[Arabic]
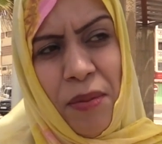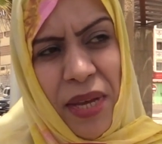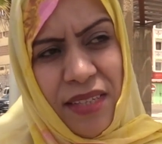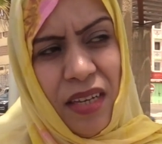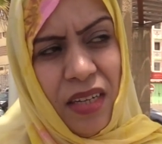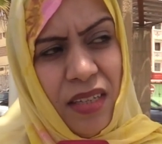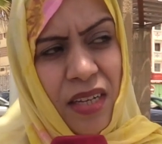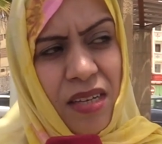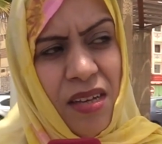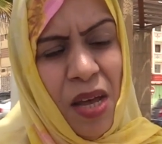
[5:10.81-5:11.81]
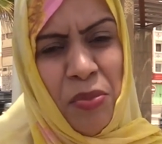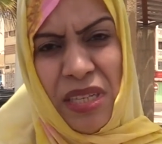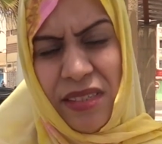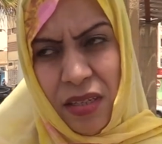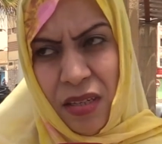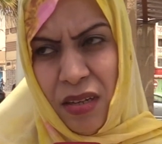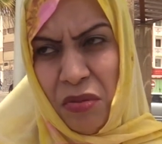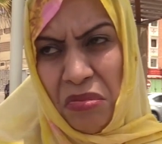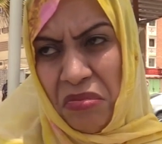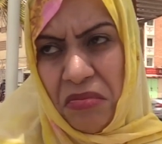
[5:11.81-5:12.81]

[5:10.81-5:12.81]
ما اعتقد على عامل السن او